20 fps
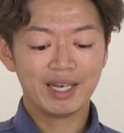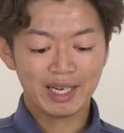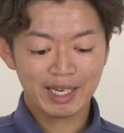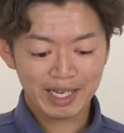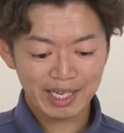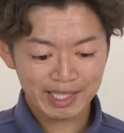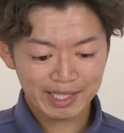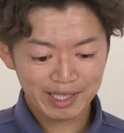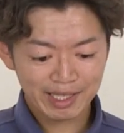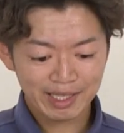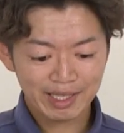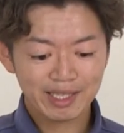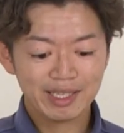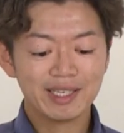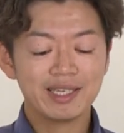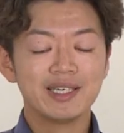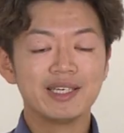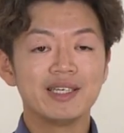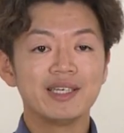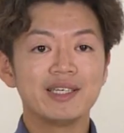はい。
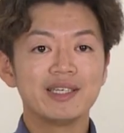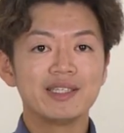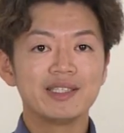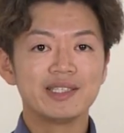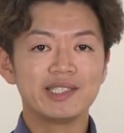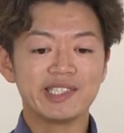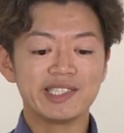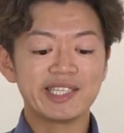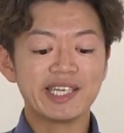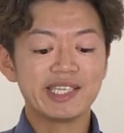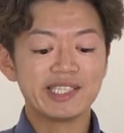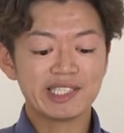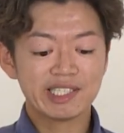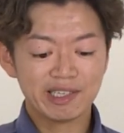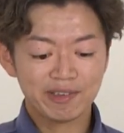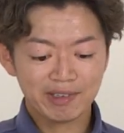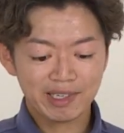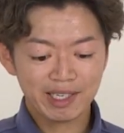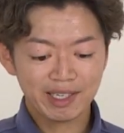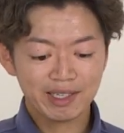自転
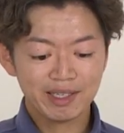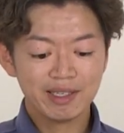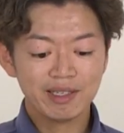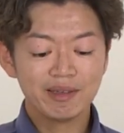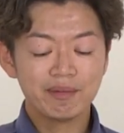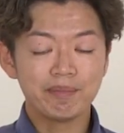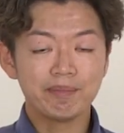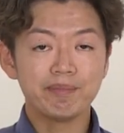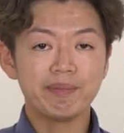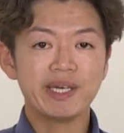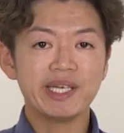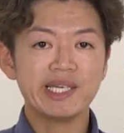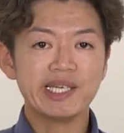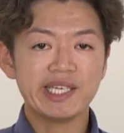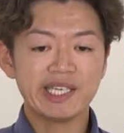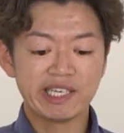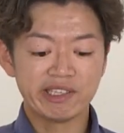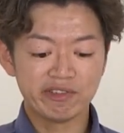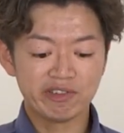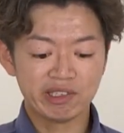車は便
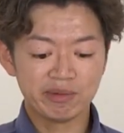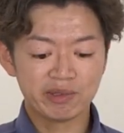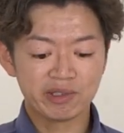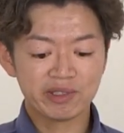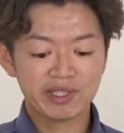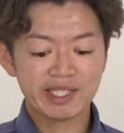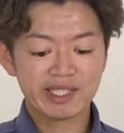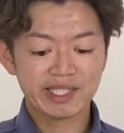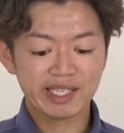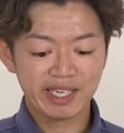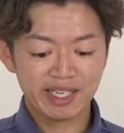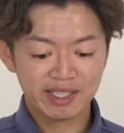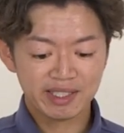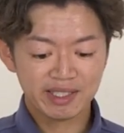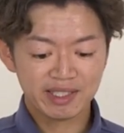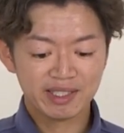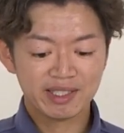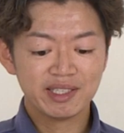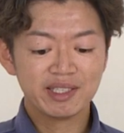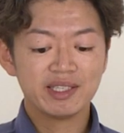利な乗り物ですが、
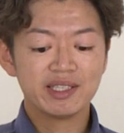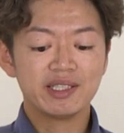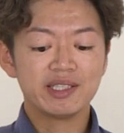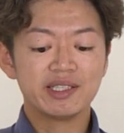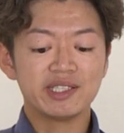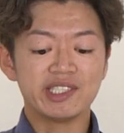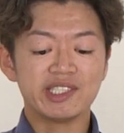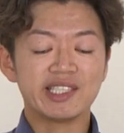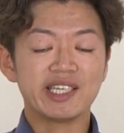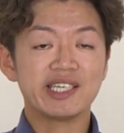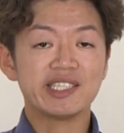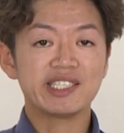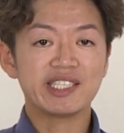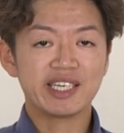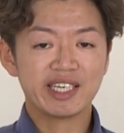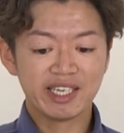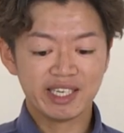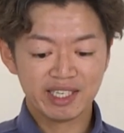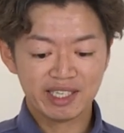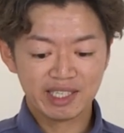自転
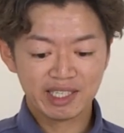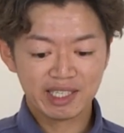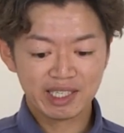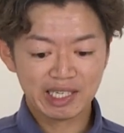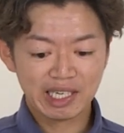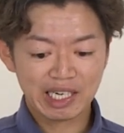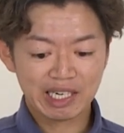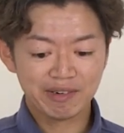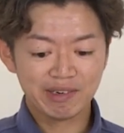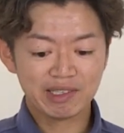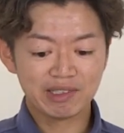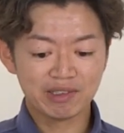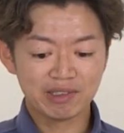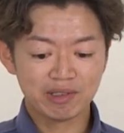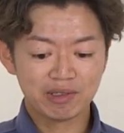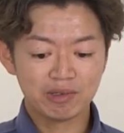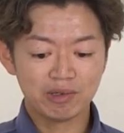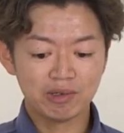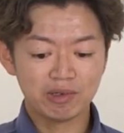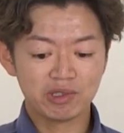車が関わる
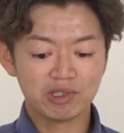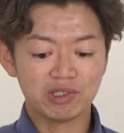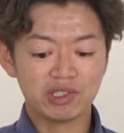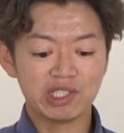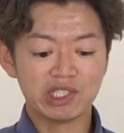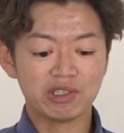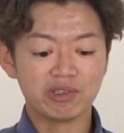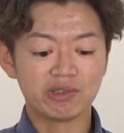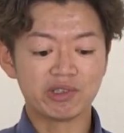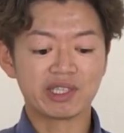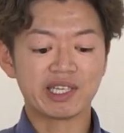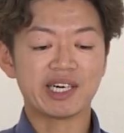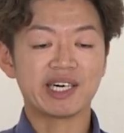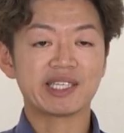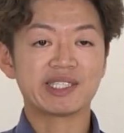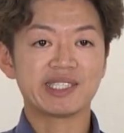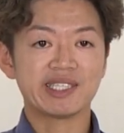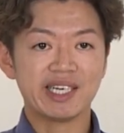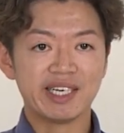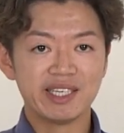交通事故の多
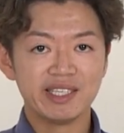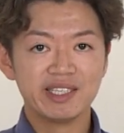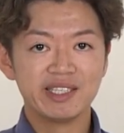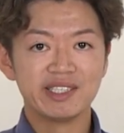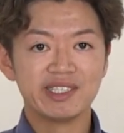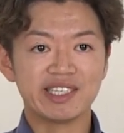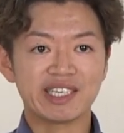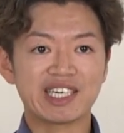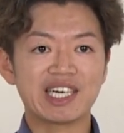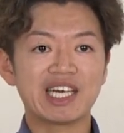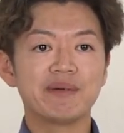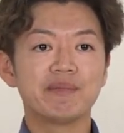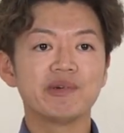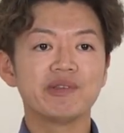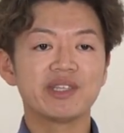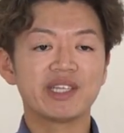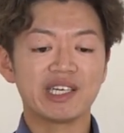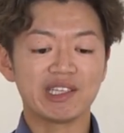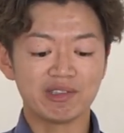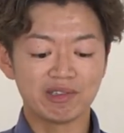発が社会
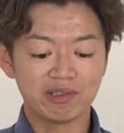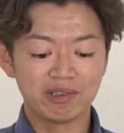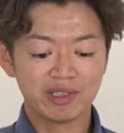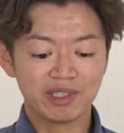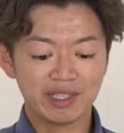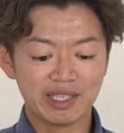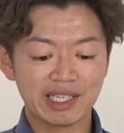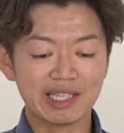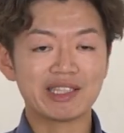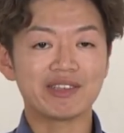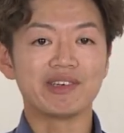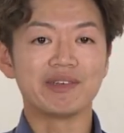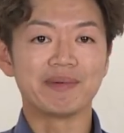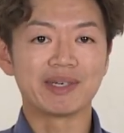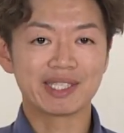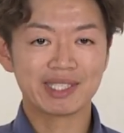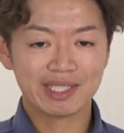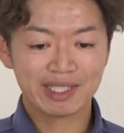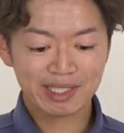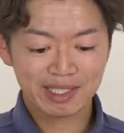問題となっておりま
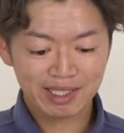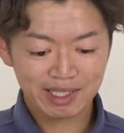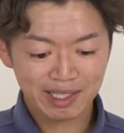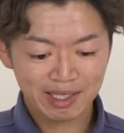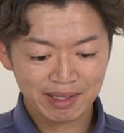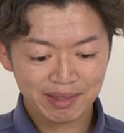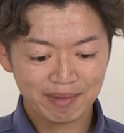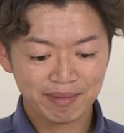す。